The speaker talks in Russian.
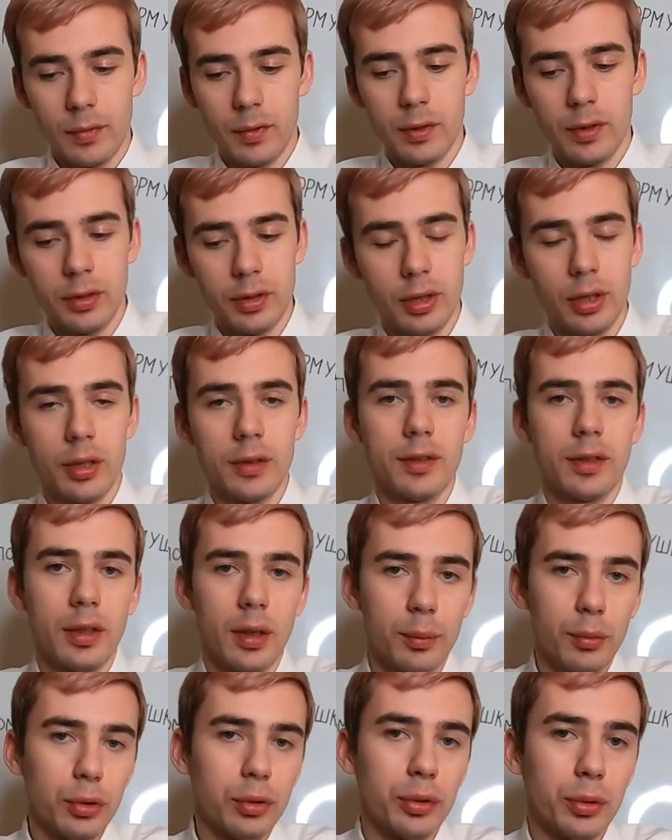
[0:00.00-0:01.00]
Сейчас
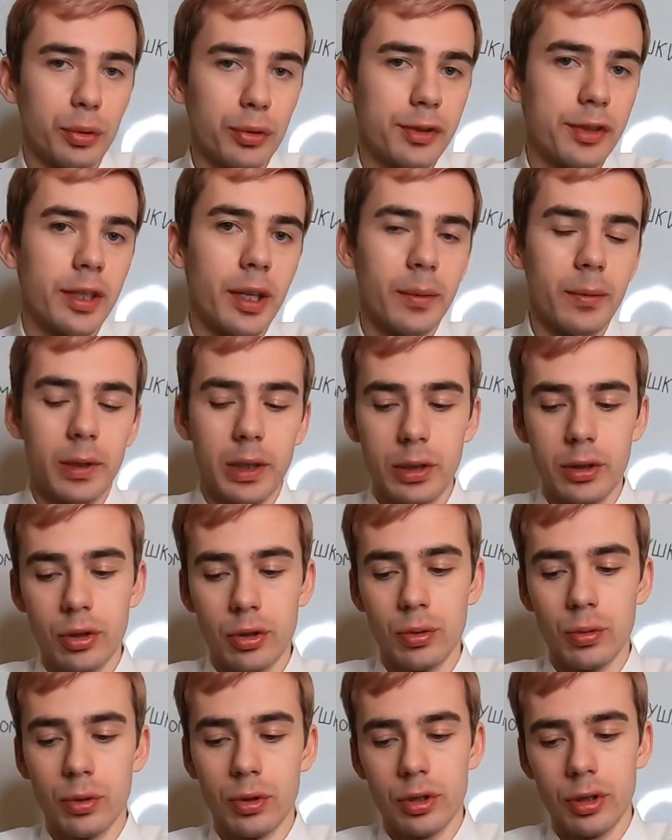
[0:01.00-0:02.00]
я буду узнавать,
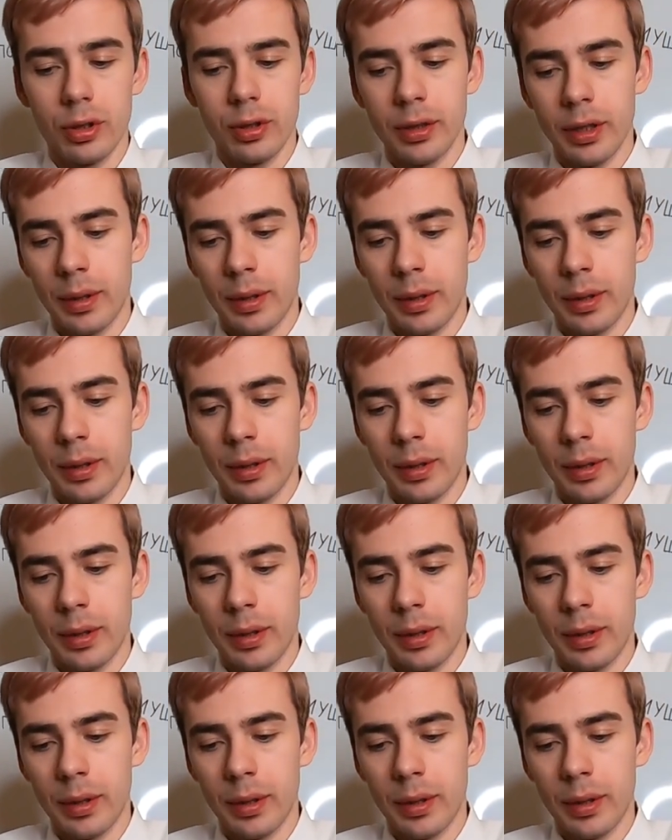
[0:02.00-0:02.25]
что же